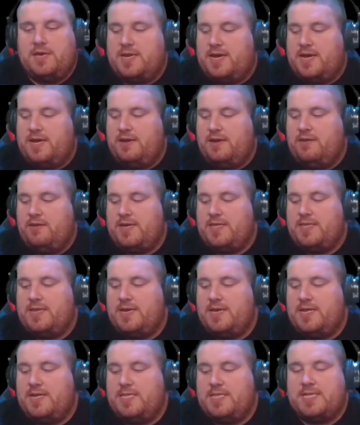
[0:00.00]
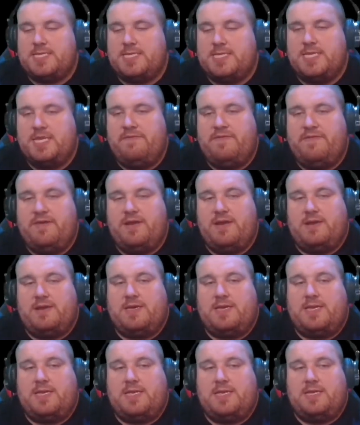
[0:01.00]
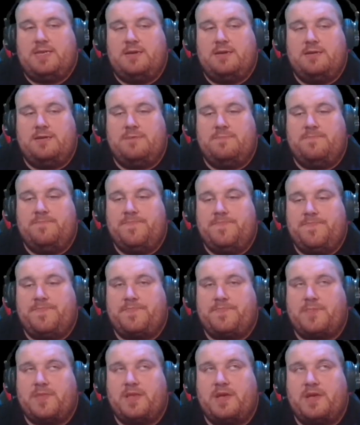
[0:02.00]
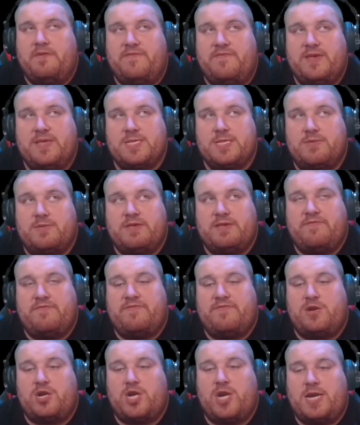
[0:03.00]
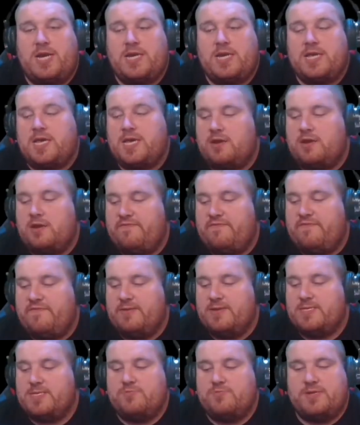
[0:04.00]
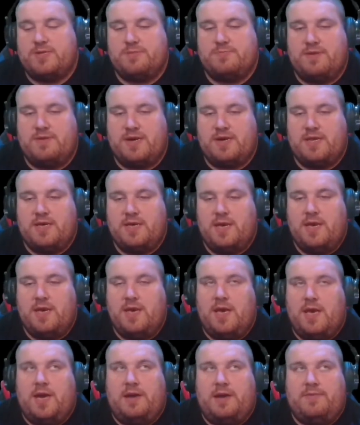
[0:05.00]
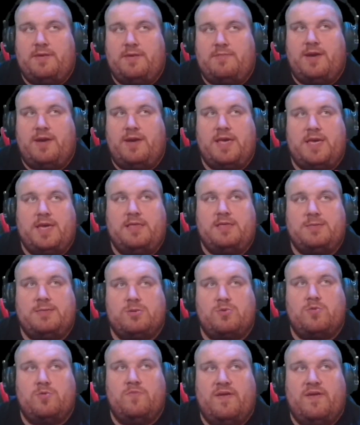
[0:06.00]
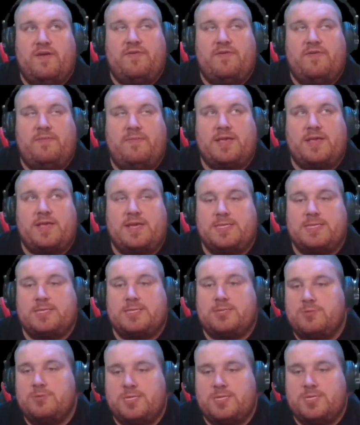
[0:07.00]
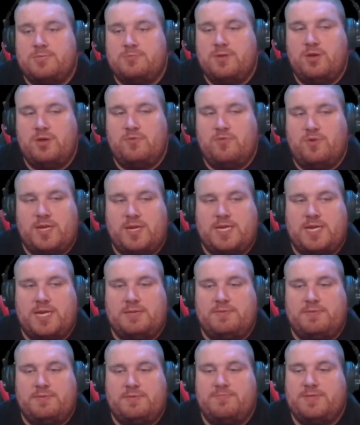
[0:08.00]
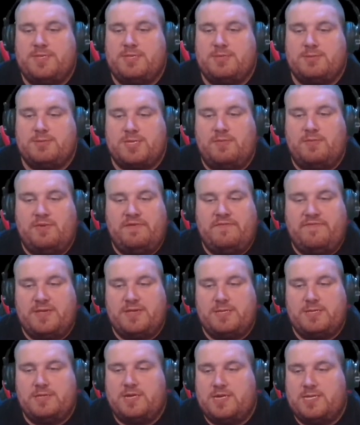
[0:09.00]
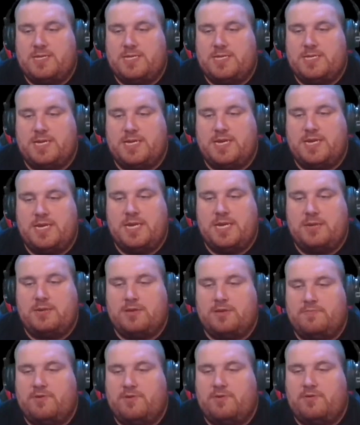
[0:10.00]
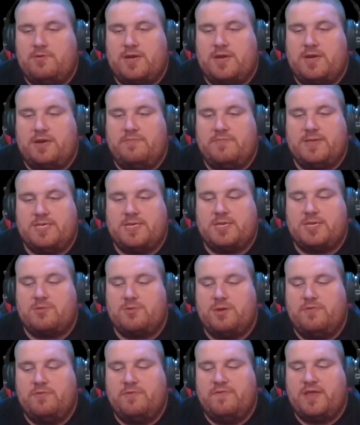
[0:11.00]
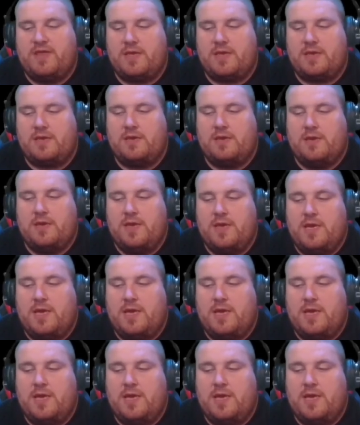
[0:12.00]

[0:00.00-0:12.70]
Den einen oder anderen interessiert vielleicht. Ähm, wie sowas vonstatten geht oder wie man sowas macht. Aber dann mache ich halt in Zukunft einfach mal ein ganz kurzes Video, wo ich das alles mal ein bisschen zusammenfasse und dann hat sich das erledigt und dann braucht keiner mehr sich groß aufregen.